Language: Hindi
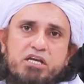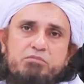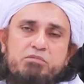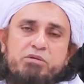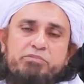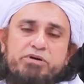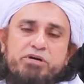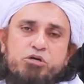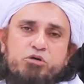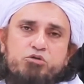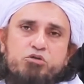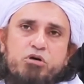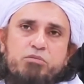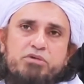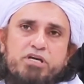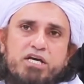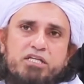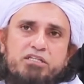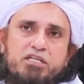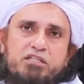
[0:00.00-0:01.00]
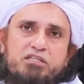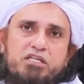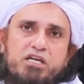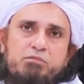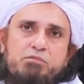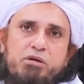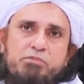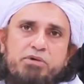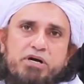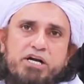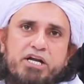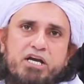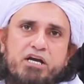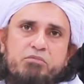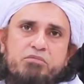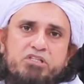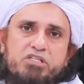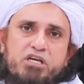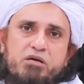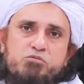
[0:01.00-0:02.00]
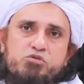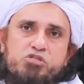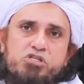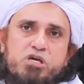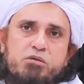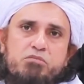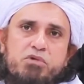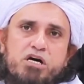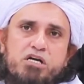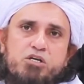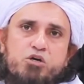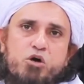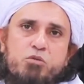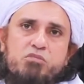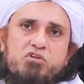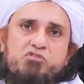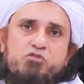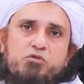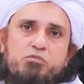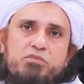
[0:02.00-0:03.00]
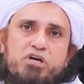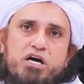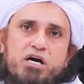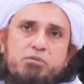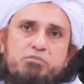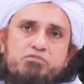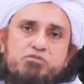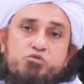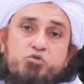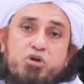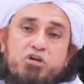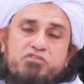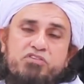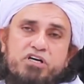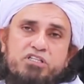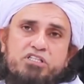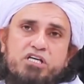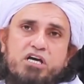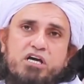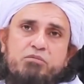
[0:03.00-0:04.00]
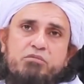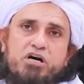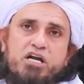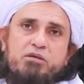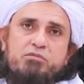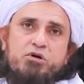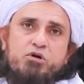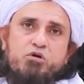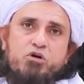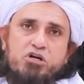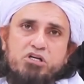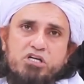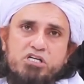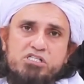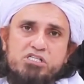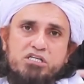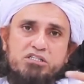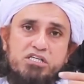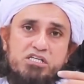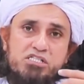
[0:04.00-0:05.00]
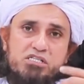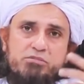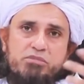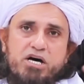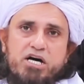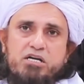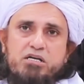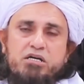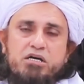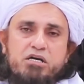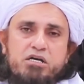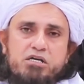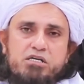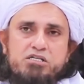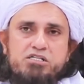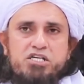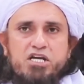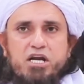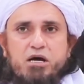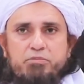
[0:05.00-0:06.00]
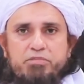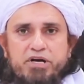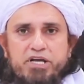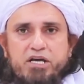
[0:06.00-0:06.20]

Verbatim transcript: है दिल में पढ़ो तो हम कहते हैं दिल में पढ़ने का मतलब उसके मानी और मफहूम में आप सूर फातिहा के बारे में गौर कर सकते हैं ज़बान से ना